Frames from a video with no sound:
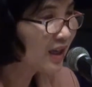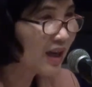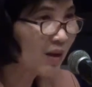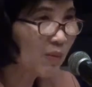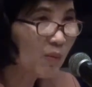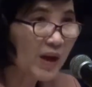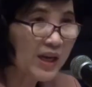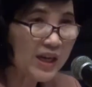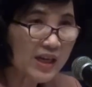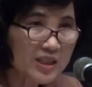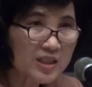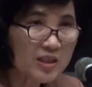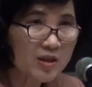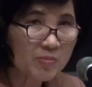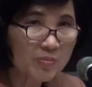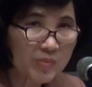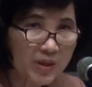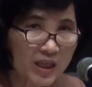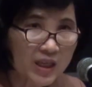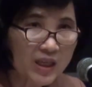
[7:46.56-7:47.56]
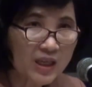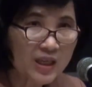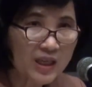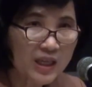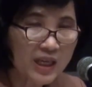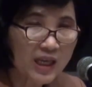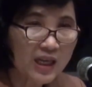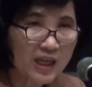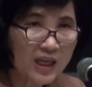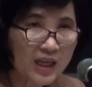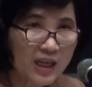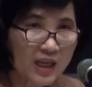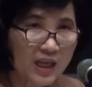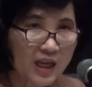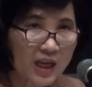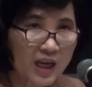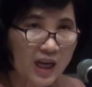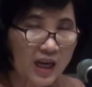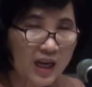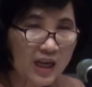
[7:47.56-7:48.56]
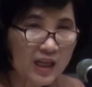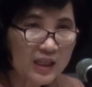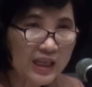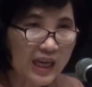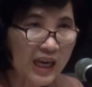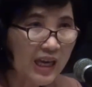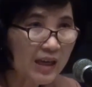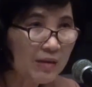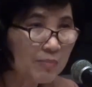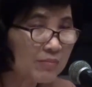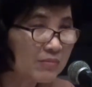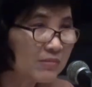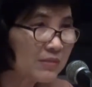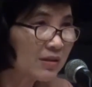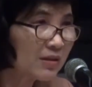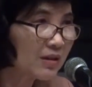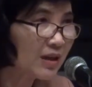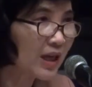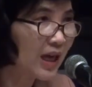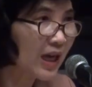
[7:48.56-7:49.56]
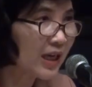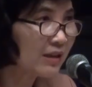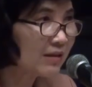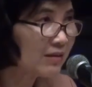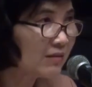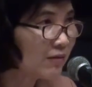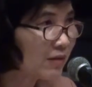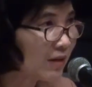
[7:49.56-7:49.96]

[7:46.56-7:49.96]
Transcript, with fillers: คำว่า เอส เอ็ม อี เนี่ยเกณฑ์การ